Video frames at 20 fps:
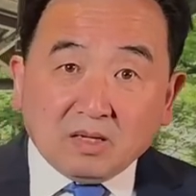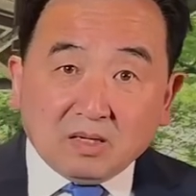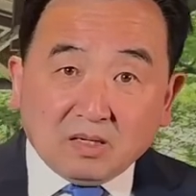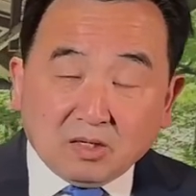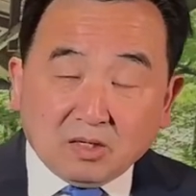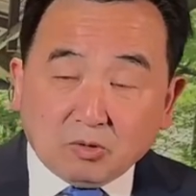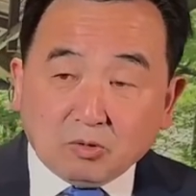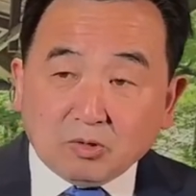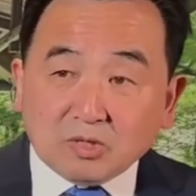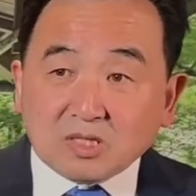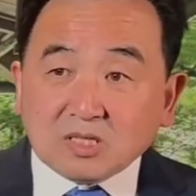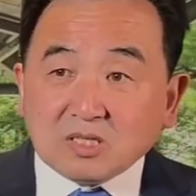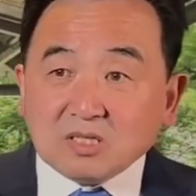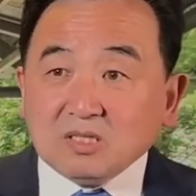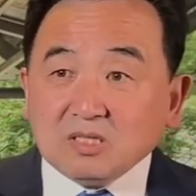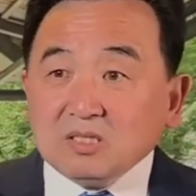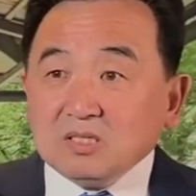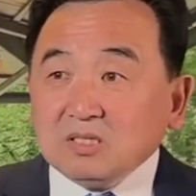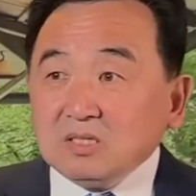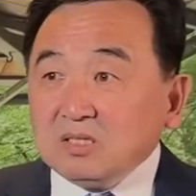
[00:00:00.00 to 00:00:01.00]
俄罗
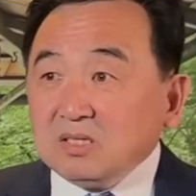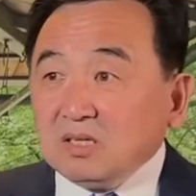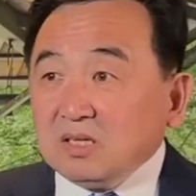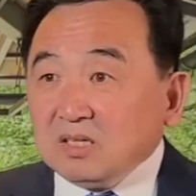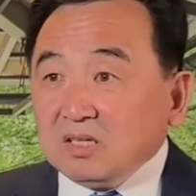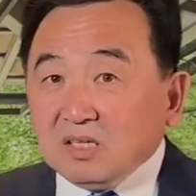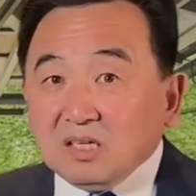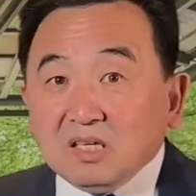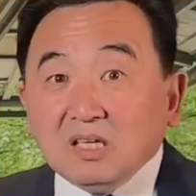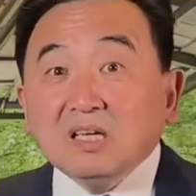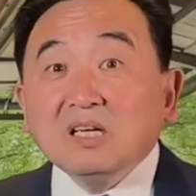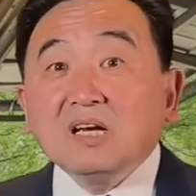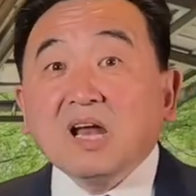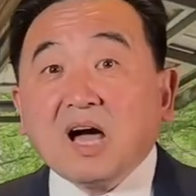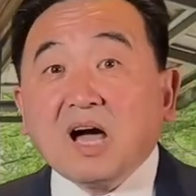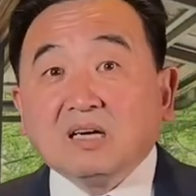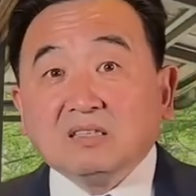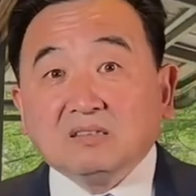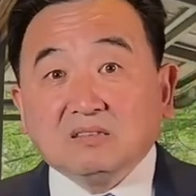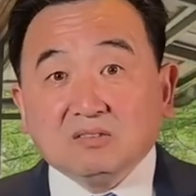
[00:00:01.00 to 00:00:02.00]
斯、伊朗，
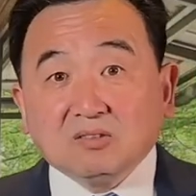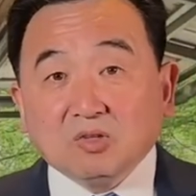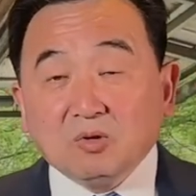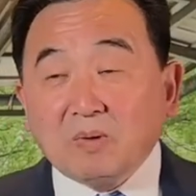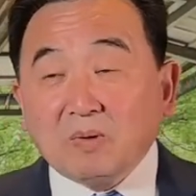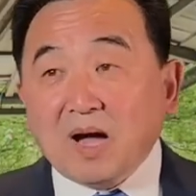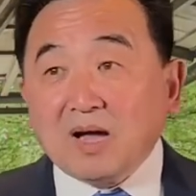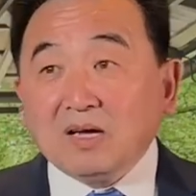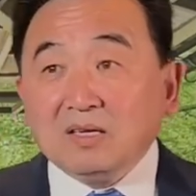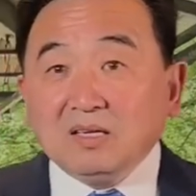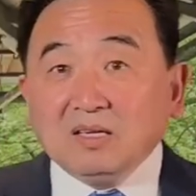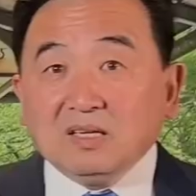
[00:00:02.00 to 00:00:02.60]
对吧？